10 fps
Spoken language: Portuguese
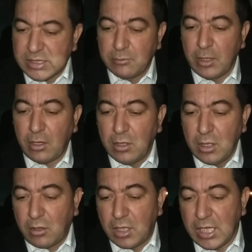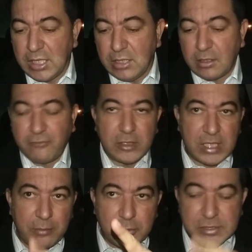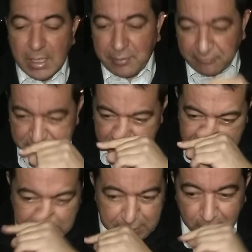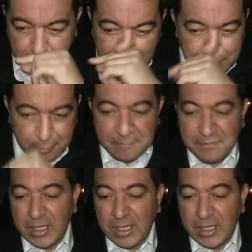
Samuel, olha aí, ó, vou até postar para vocês aí, olha aí, ó.